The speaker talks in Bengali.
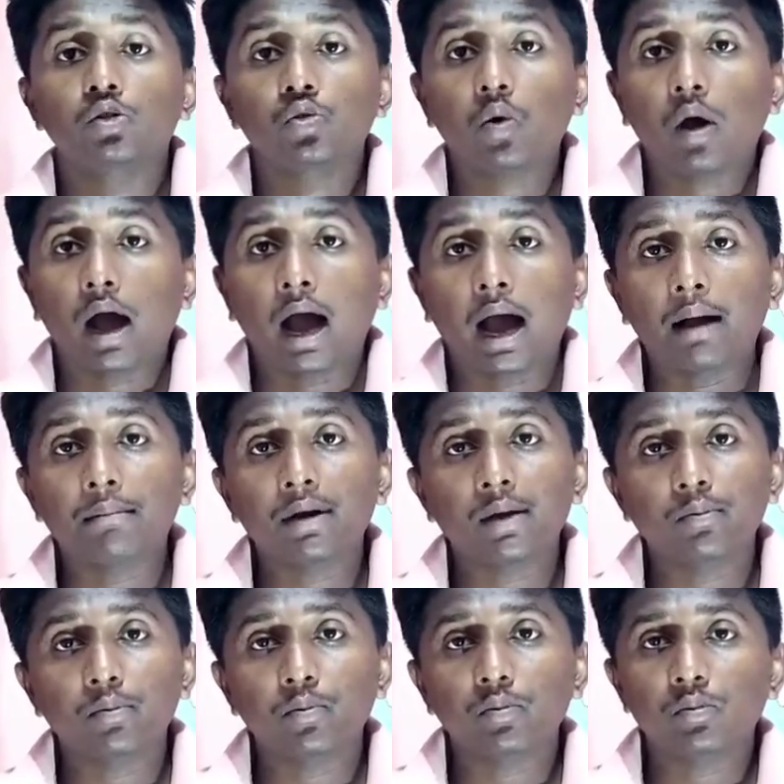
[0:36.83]
তো
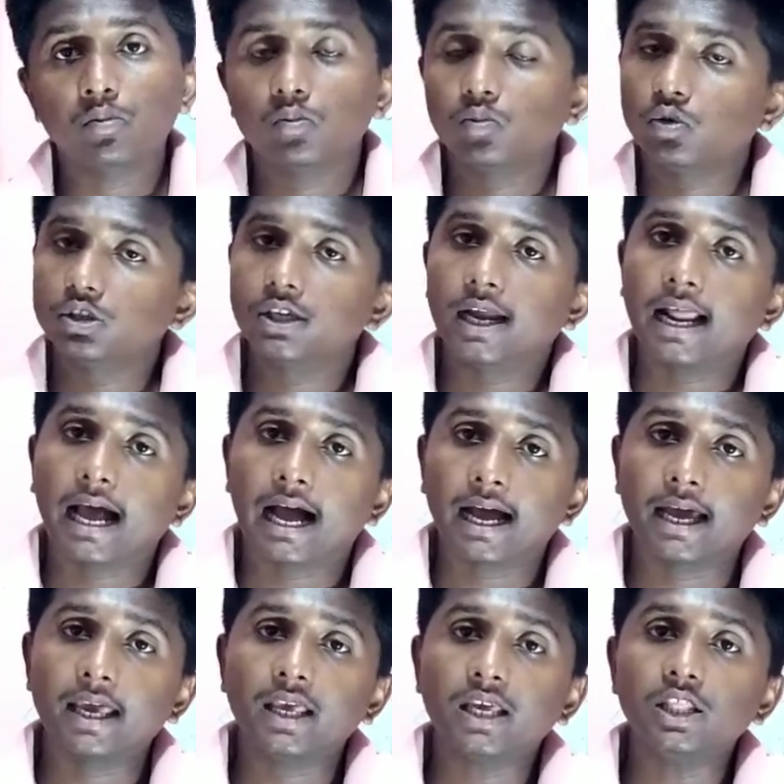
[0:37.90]
আমরা বোঝার
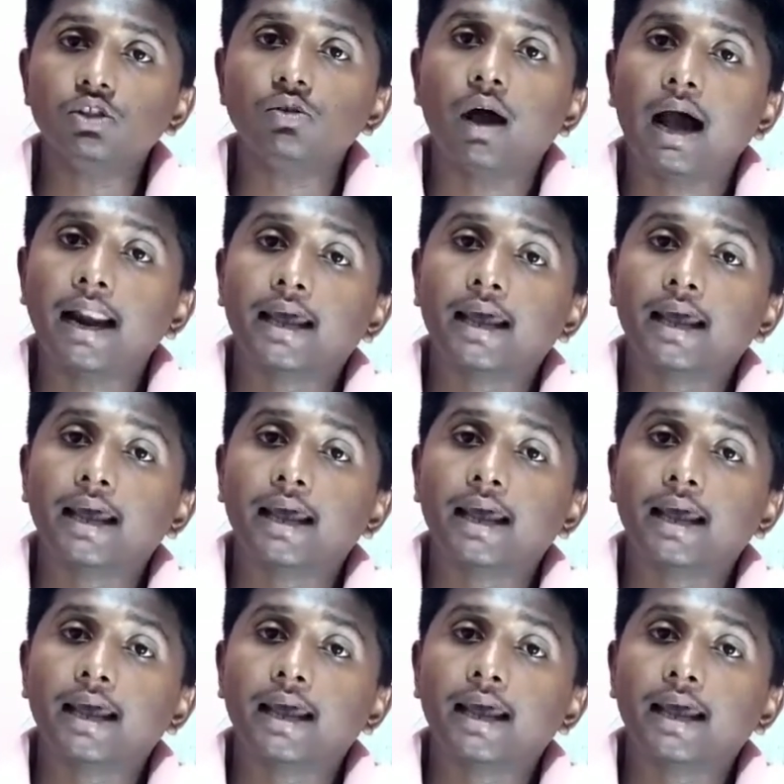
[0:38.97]
আগেই কিন্তু